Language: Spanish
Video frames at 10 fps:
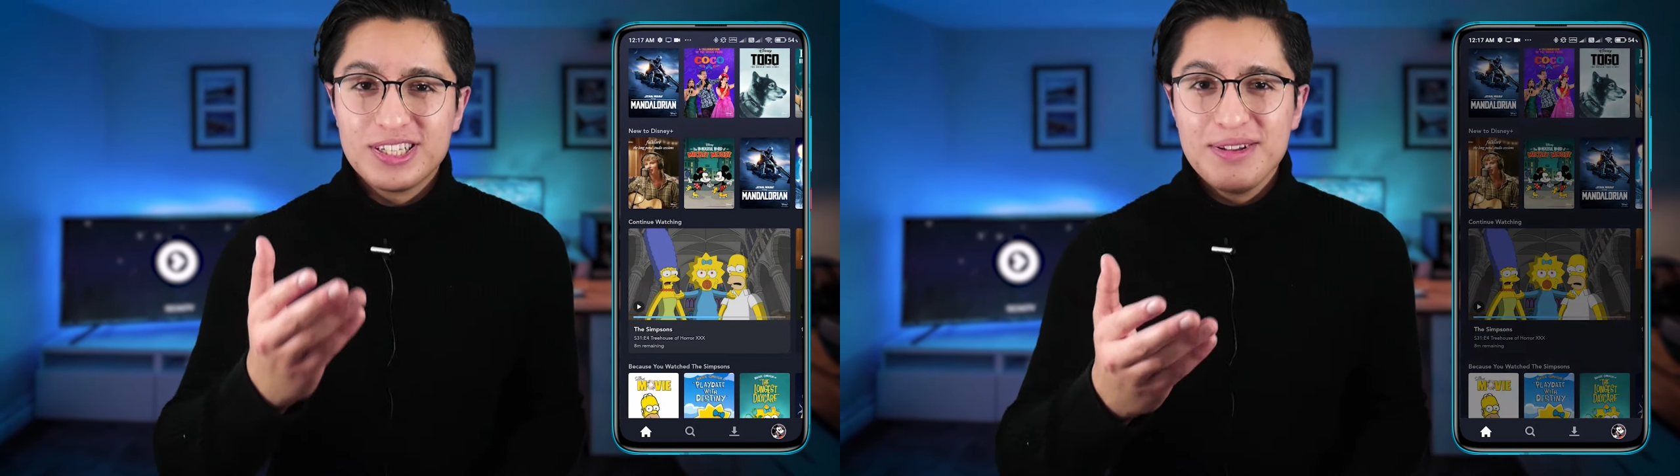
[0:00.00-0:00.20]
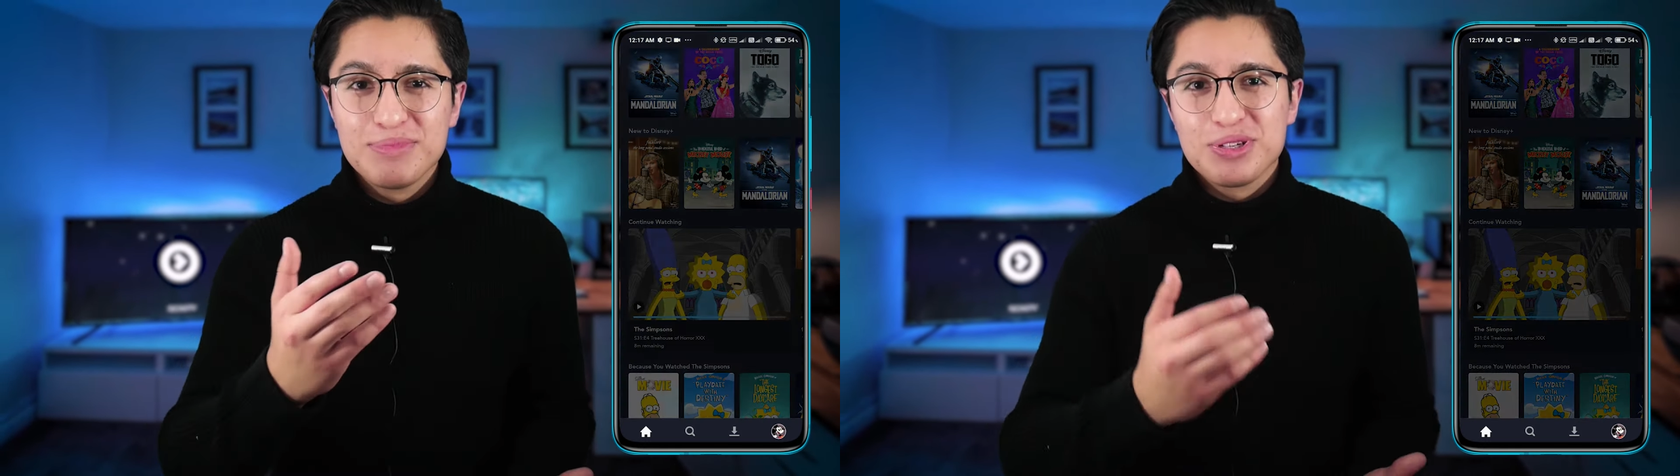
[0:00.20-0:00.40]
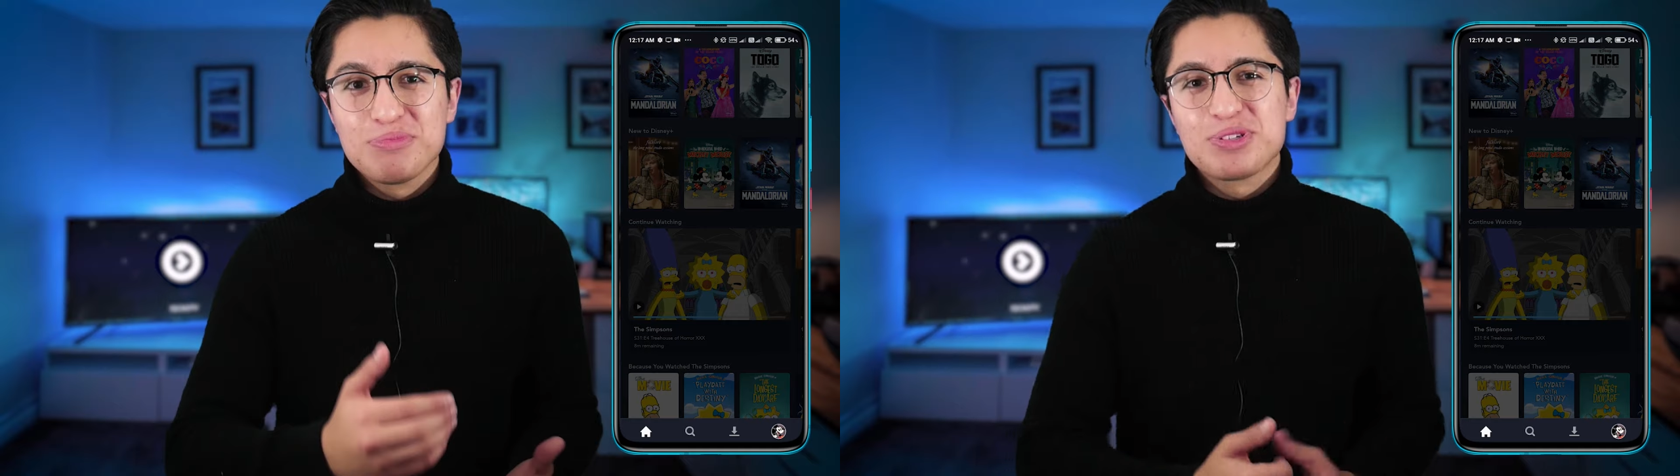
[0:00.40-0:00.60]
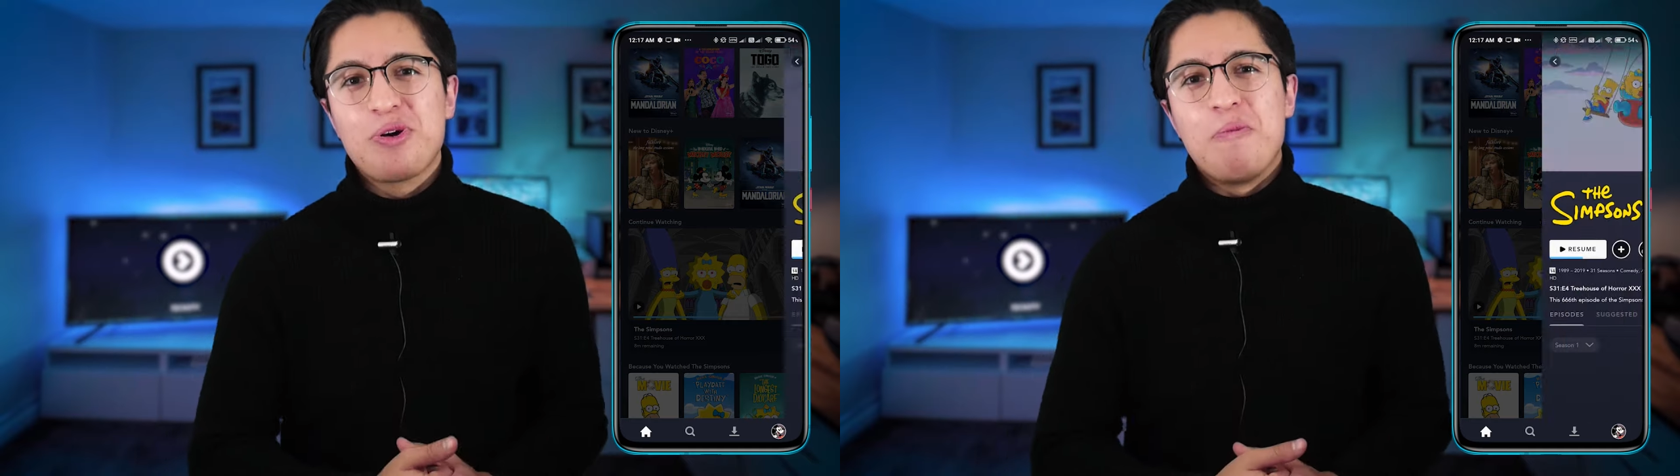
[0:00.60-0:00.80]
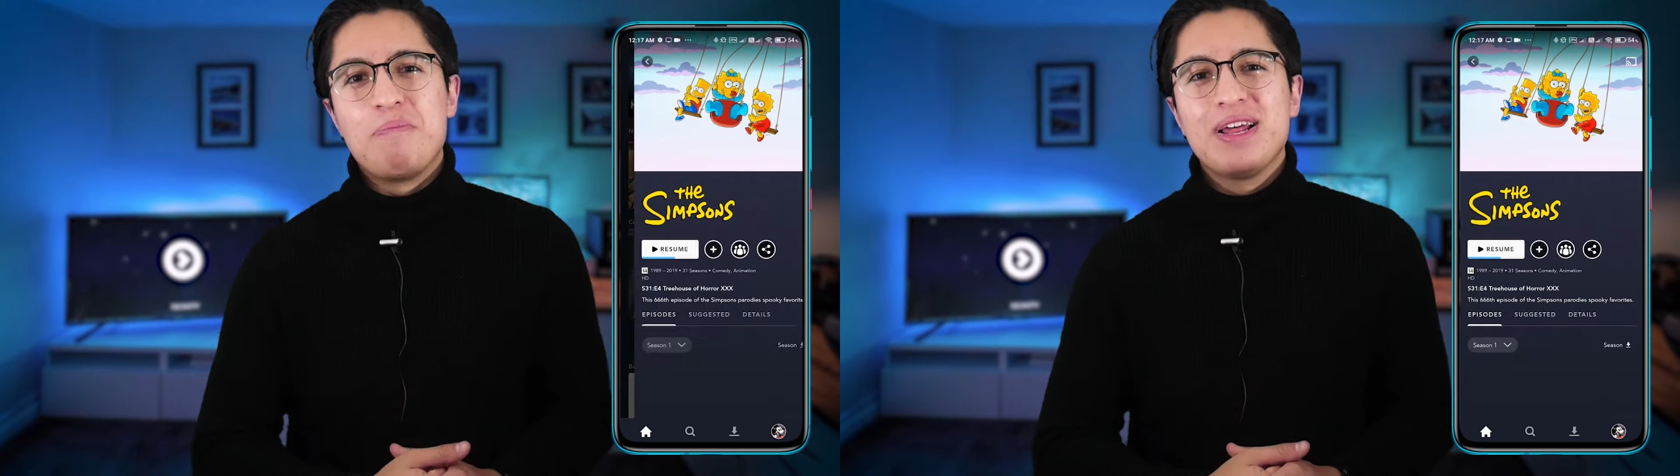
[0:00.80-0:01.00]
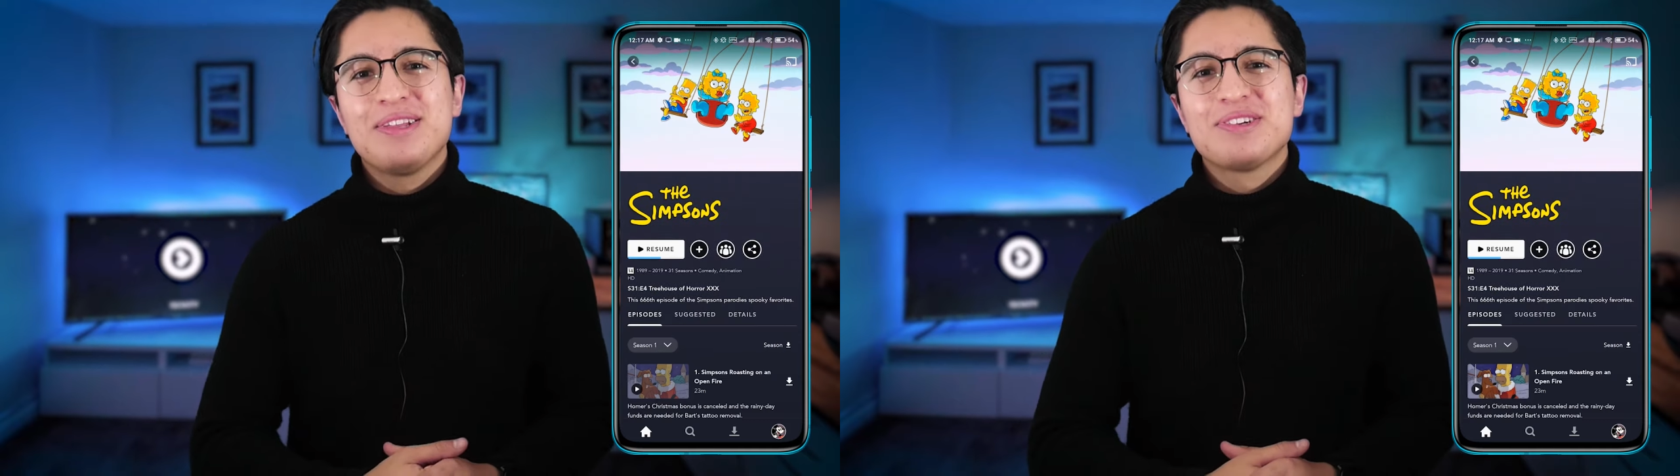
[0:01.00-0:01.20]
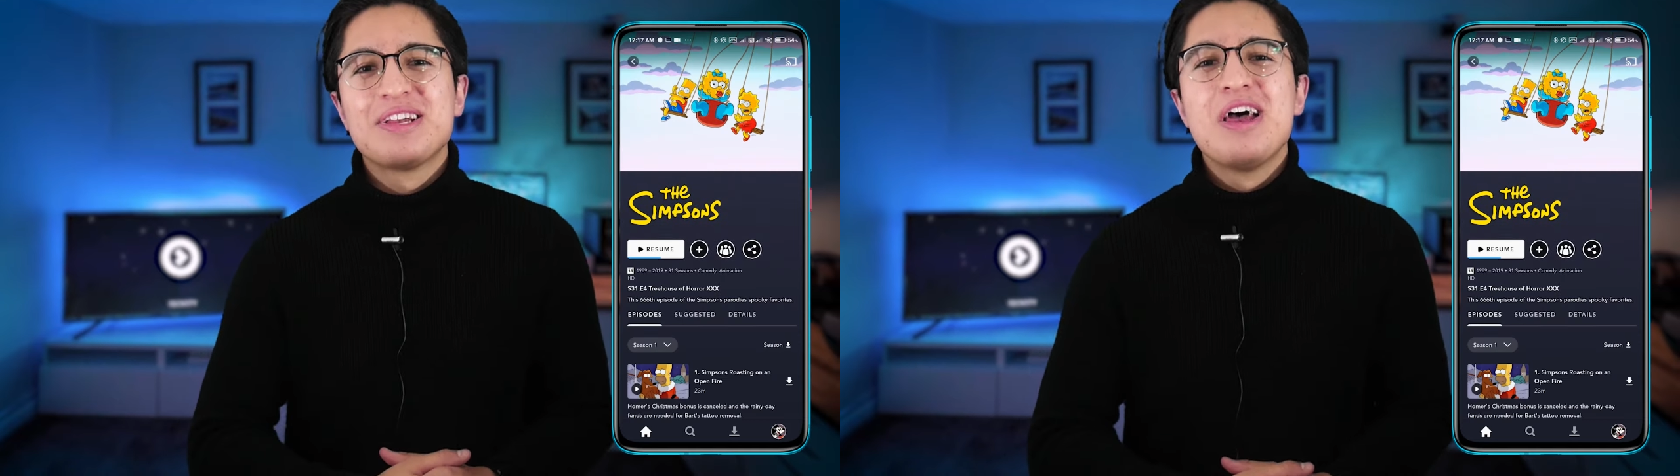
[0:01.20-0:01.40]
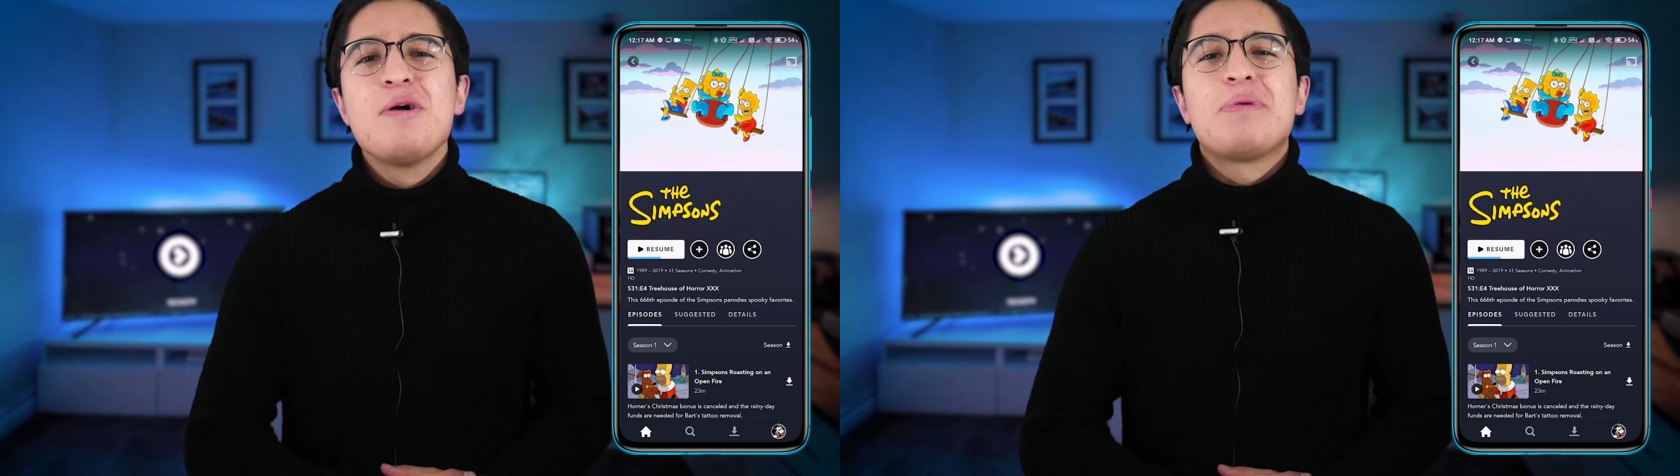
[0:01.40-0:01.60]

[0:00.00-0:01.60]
Simpsons completos